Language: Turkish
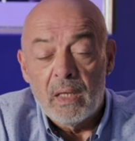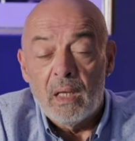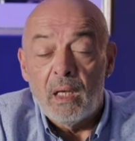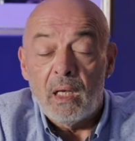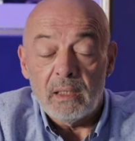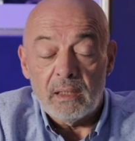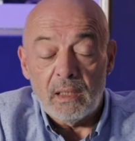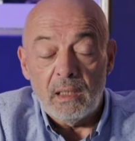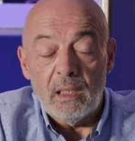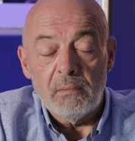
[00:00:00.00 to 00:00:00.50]

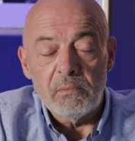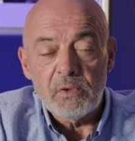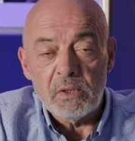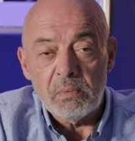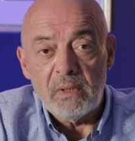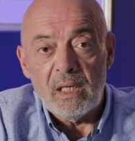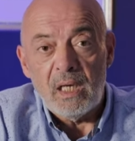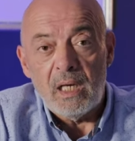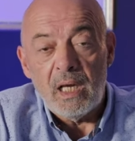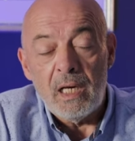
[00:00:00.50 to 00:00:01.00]
Ha gelelim
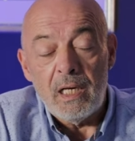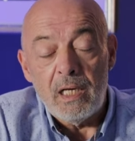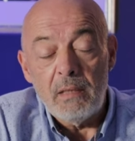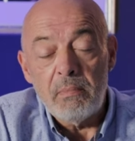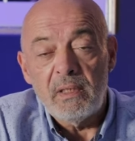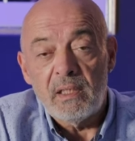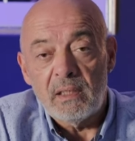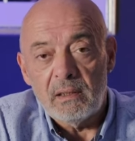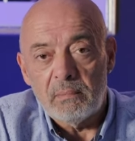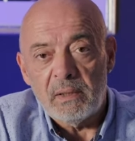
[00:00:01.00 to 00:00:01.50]
şimdi 50
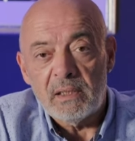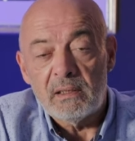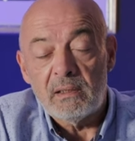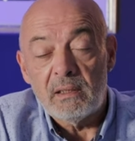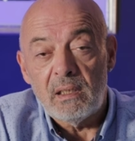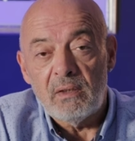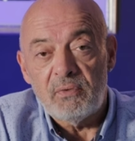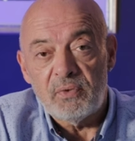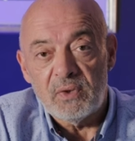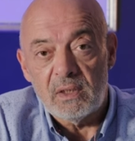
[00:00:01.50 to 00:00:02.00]
mm
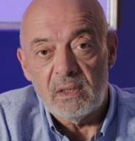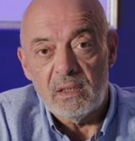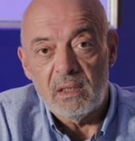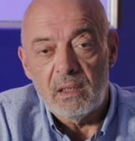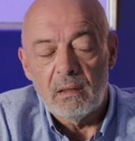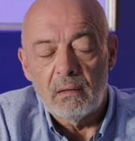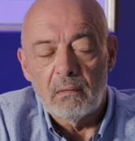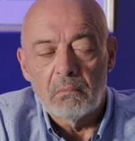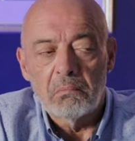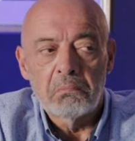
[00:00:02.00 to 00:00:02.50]

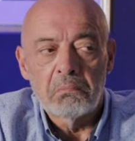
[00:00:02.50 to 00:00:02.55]
f2'ye.